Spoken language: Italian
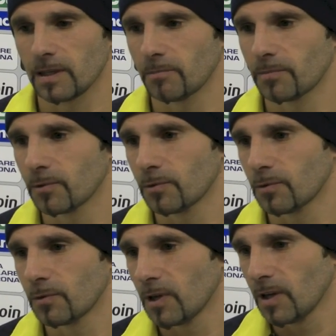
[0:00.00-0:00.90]
la,
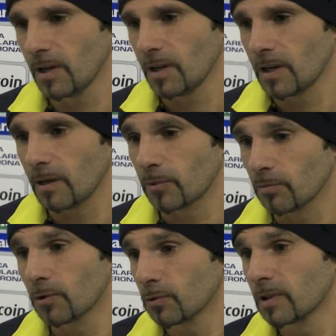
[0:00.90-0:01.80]
più, la, più,
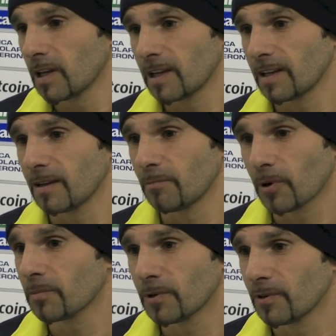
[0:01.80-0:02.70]
brutta è
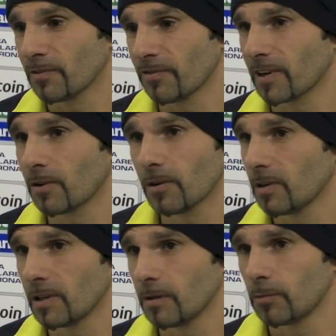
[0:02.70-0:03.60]
proprio il non far
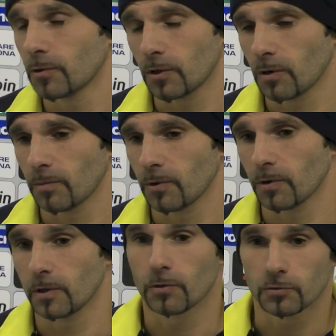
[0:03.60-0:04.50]
gol.
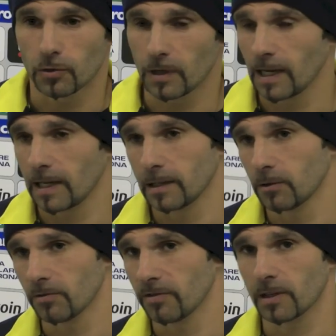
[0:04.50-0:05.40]
Purtroppo non giocare,
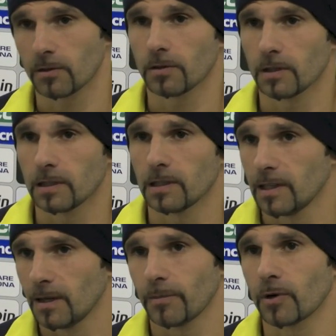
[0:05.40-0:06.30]
non far gol
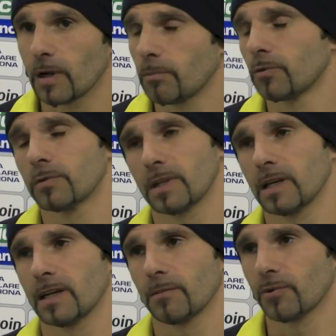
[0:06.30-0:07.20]
per una
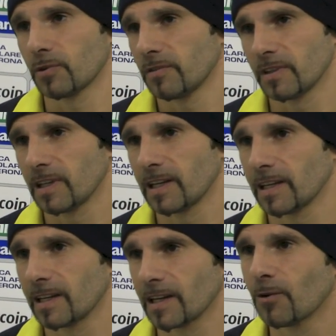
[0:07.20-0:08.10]
punta può
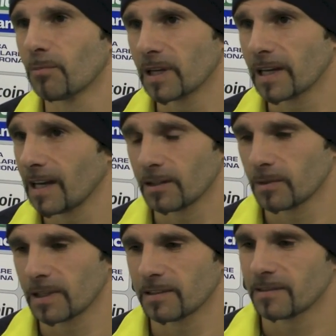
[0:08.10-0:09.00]
diventare complicato
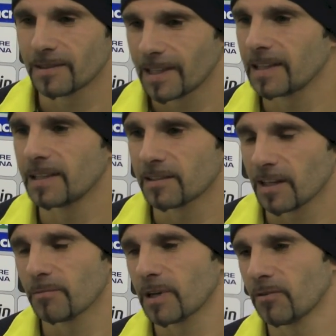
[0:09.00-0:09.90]
perché tendi
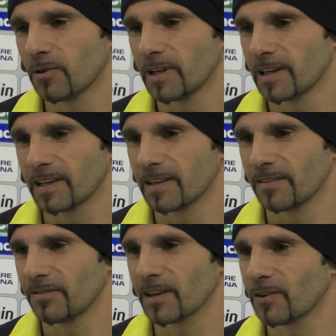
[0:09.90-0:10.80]
sempre a
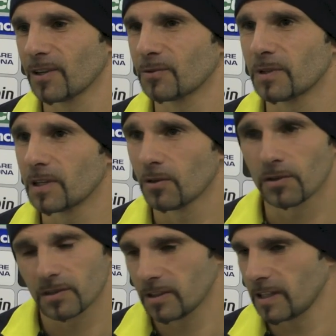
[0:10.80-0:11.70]
voler far gol a tutti i
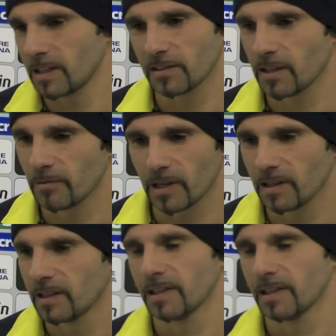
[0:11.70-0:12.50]
costi, tendi sempre